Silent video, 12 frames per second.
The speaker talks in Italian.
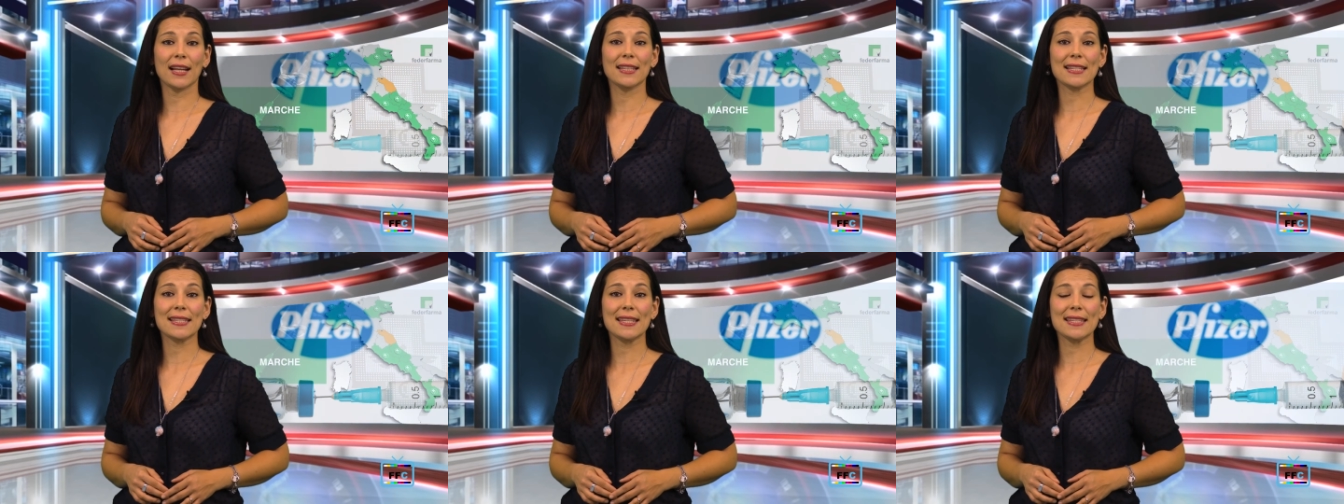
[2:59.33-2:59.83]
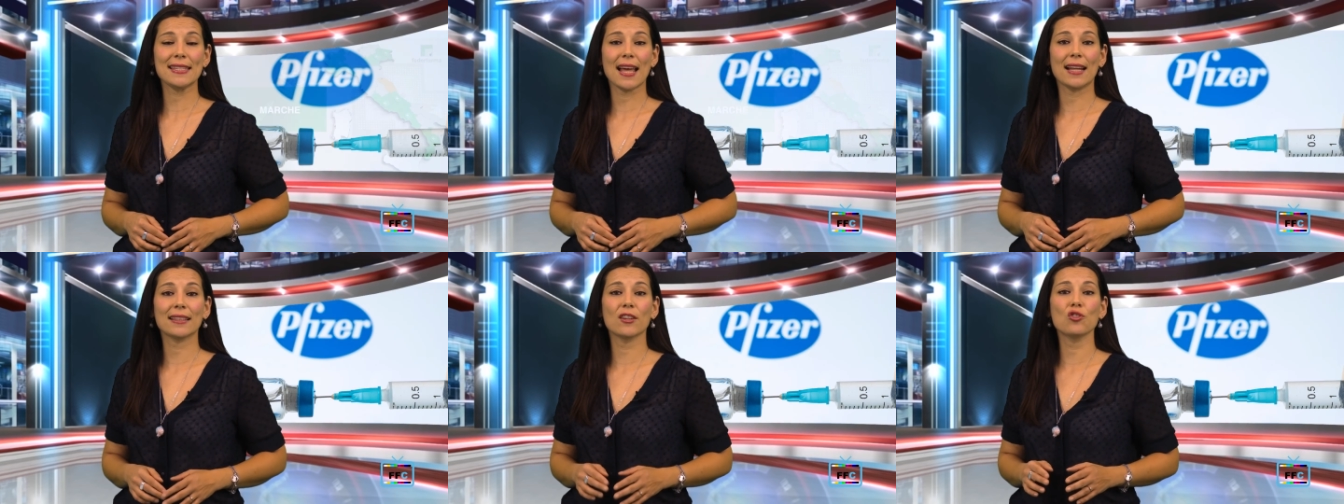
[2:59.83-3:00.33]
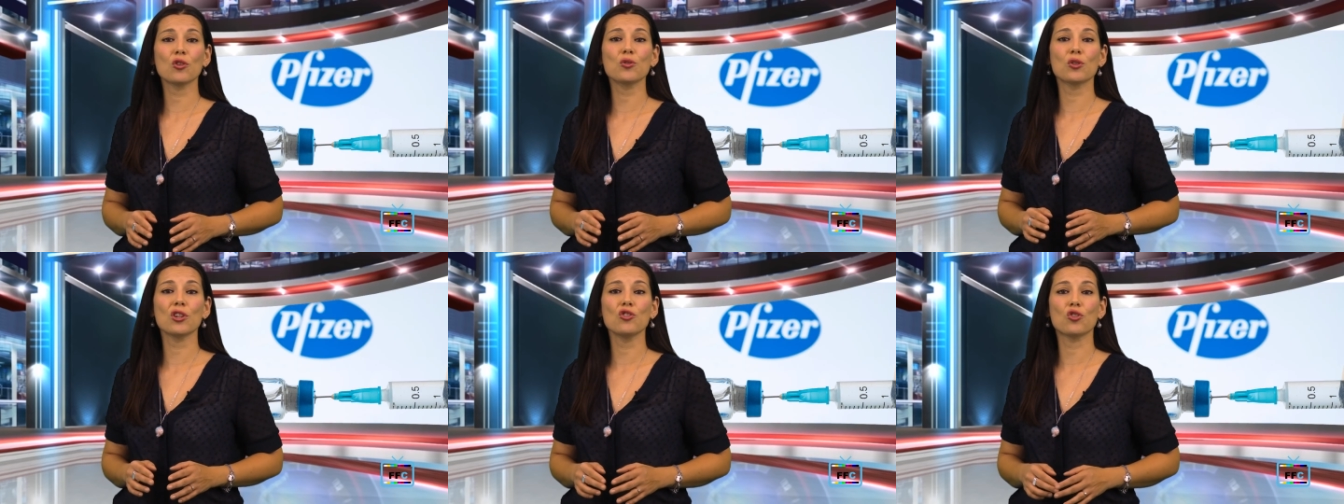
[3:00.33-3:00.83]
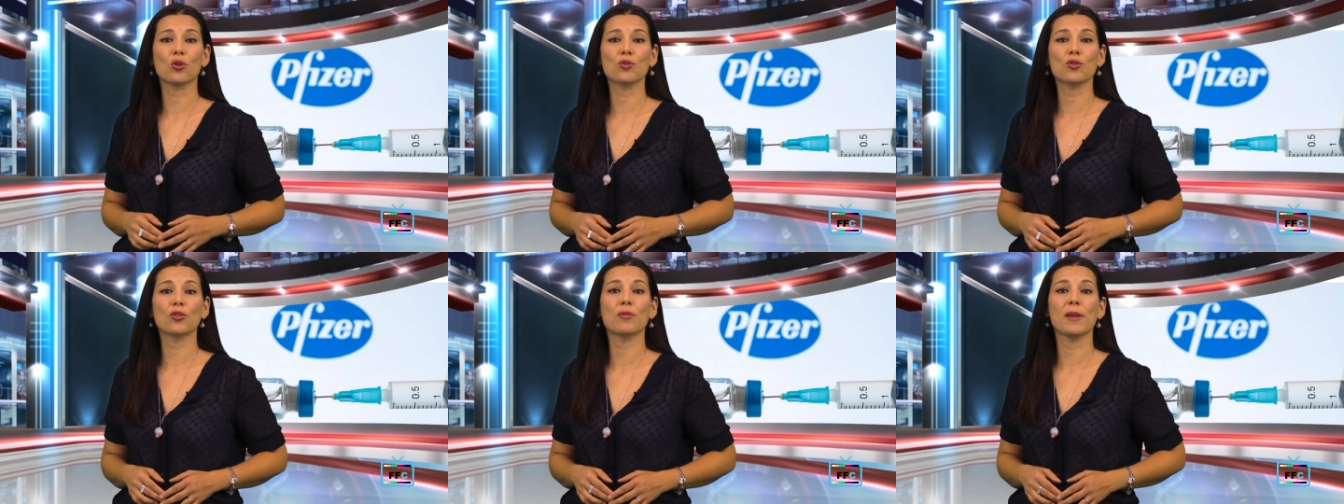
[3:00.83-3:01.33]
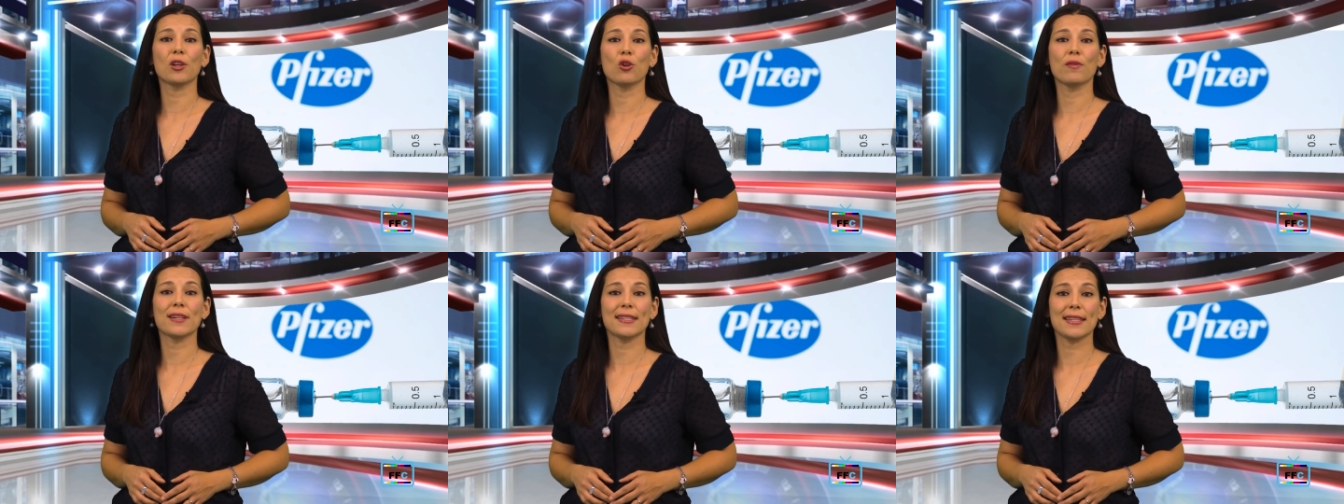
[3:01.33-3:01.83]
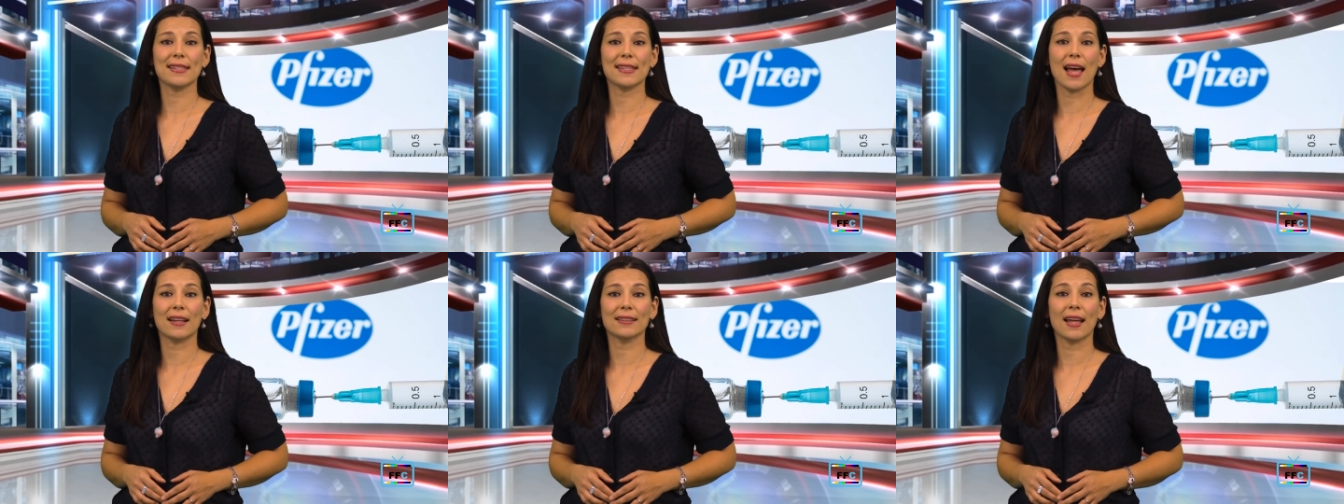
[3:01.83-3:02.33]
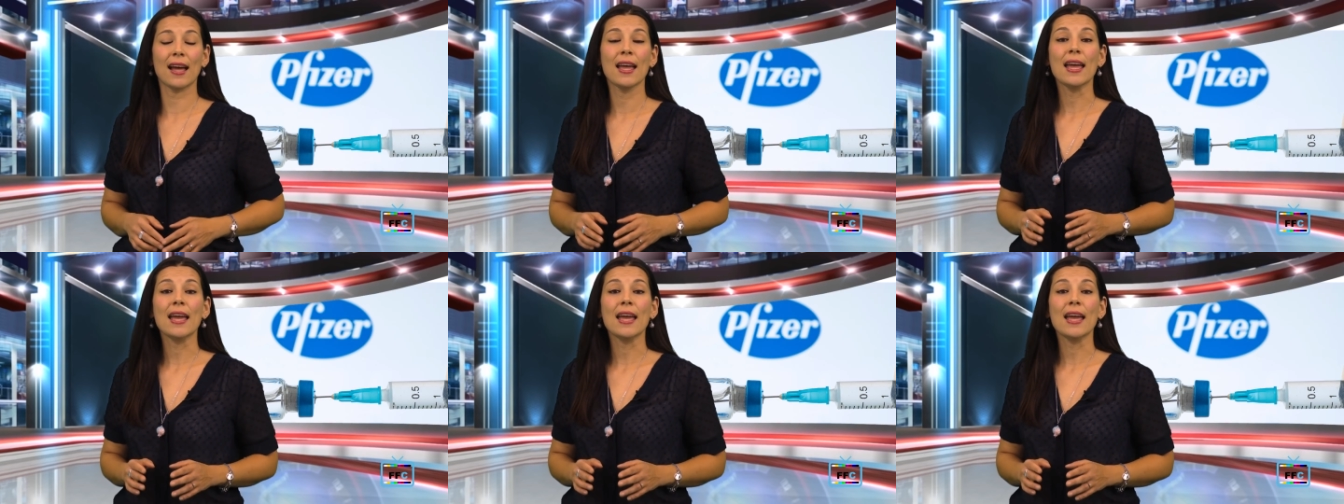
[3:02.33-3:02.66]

under 60 e Johnson Johnson per gli over 60,